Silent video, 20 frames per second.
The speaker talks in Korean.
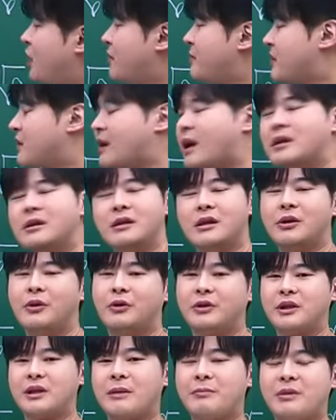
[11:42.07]
다음에 난
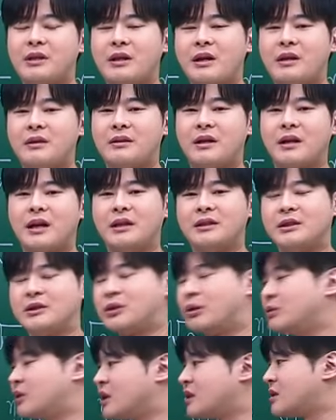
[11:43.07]
이거를 납득할 때까지
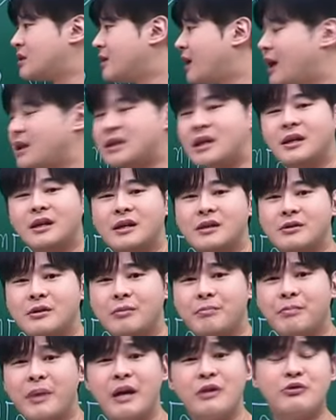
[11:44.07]
절대 지나가지
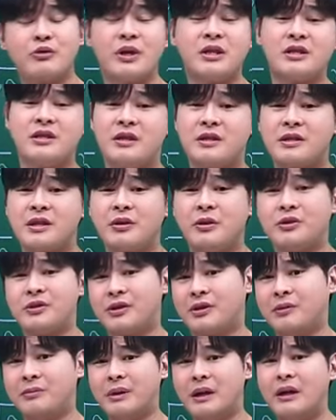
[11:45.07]
않겠어. 배수해지는
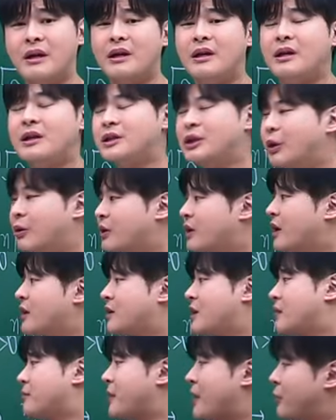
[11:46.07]
친구처럼 여기에
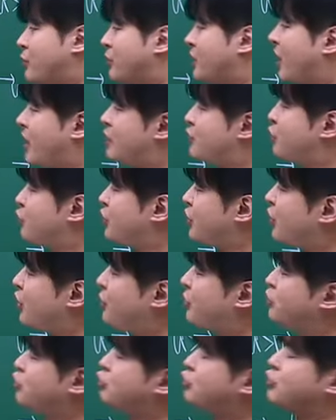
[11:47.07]
그냥 메모돼가지고
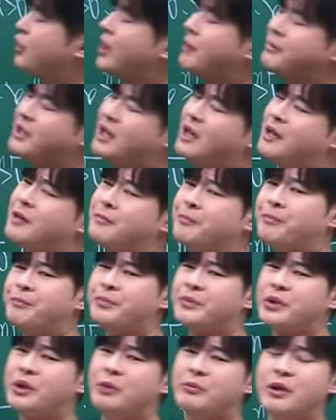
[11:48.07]
이거 뭐 중요합니까?
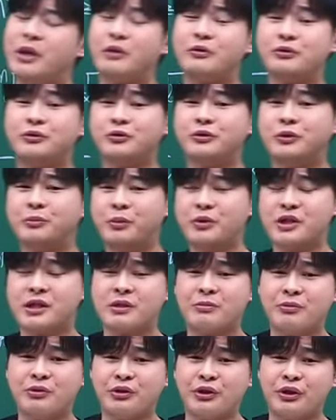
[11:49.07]
여러분들 이거 수능
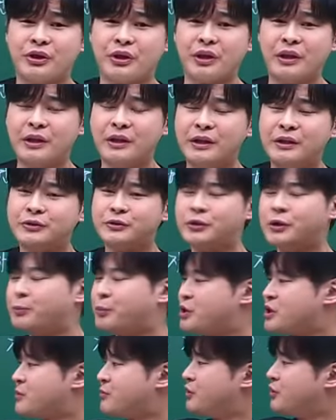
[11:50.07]
보시는 분들, 수능
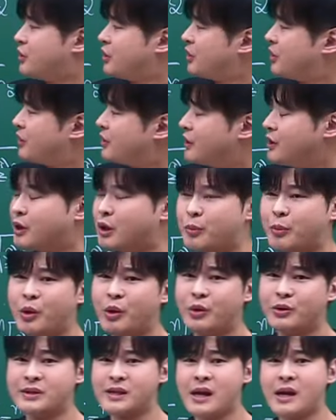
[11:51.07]
보신 분들 이거
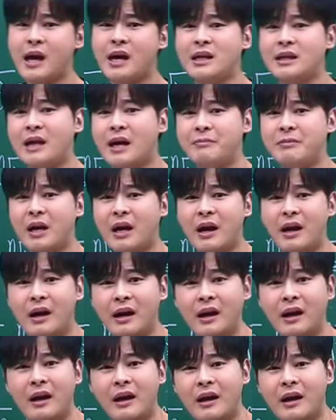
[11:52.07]
뭐 생각이나 합니까?
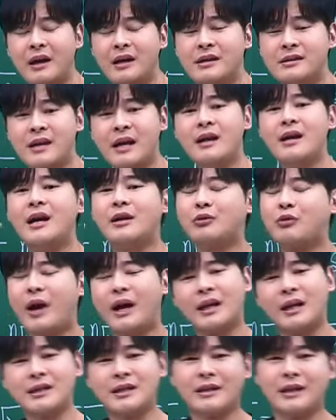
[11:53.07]
생각도
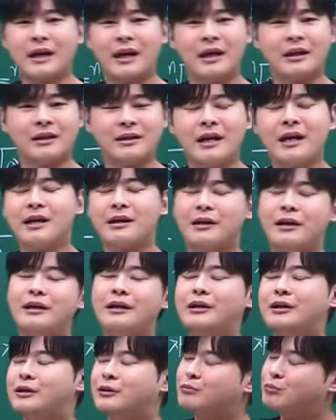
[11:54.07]
안 하잖아. 그냥
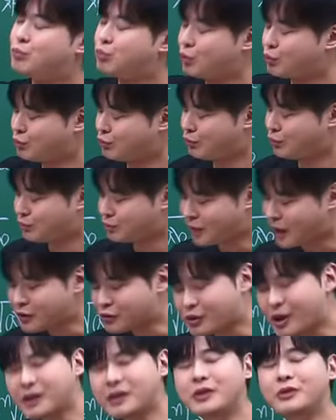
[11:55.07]
뭐
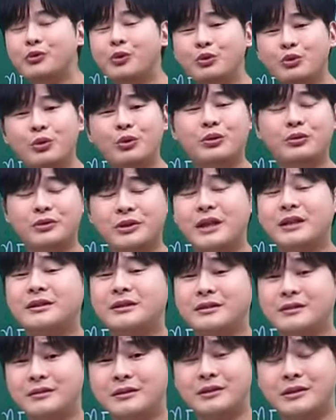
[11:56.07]
산수하는 용도로 그냥
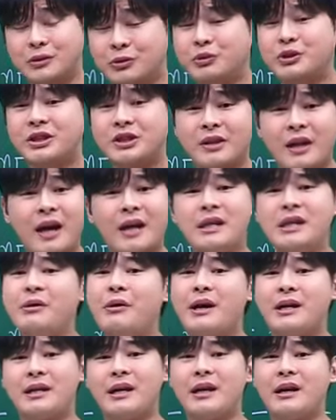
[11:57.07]
쓰고 지나가는
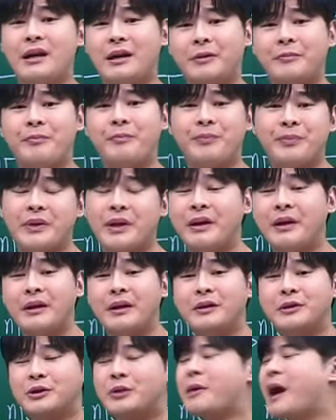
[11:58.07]
거 아니야.
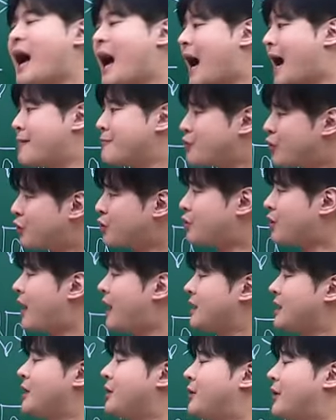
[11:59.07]
정말 아무것도
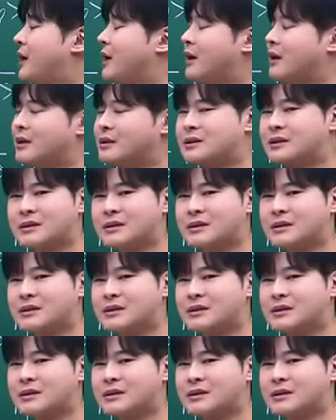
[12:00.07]
아닌 거에